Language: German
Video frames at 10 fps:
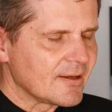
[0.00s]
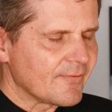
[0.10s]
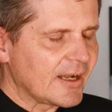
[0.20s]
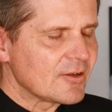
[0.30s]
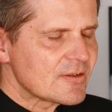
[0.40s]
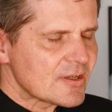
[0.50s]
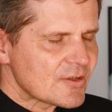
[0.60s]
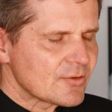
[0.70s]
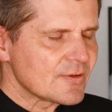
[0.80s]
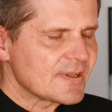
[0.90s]
weil du uns
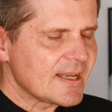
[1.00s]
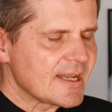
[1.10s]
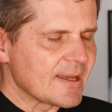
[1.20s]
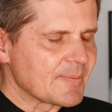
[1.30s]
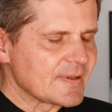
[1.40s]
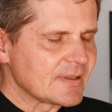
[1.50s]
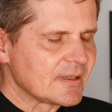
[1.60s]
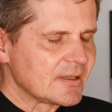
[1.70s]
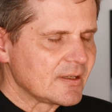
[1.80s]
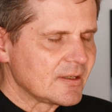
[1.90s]
so sehr liebst
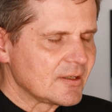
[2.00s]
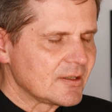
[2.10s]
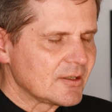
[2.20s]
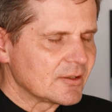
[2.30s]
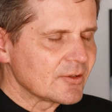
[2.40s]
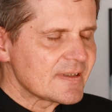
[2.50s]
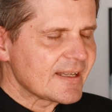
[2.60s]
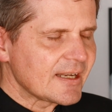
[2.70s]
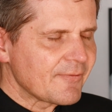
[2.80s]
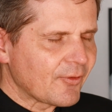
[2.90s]
und uns
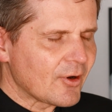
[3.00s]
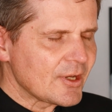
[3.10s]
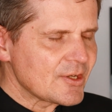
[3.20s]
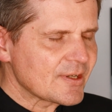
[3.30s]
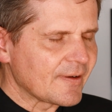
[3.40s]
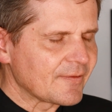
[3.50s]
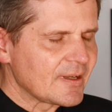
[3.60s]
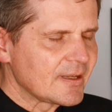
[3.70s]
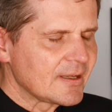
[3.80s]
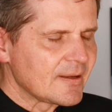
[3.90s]
deine Freundschaft
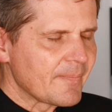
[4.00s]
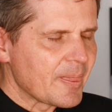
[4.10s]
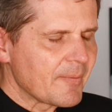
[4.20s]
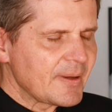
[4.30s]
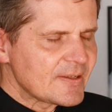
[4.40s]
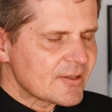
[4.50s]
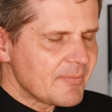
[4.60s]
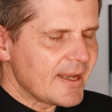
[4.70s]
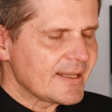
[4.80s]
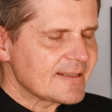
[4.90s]
bis
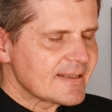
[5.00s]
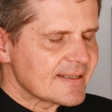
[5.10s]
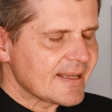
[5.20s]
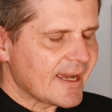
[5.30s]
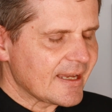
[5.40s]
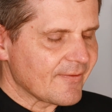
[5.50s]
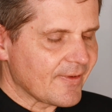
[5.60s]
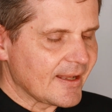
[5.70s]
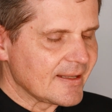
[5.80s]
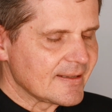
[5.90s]
zum letzten zeigen
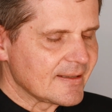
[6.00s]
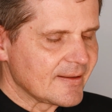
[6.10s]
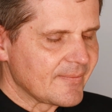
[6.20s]
willst.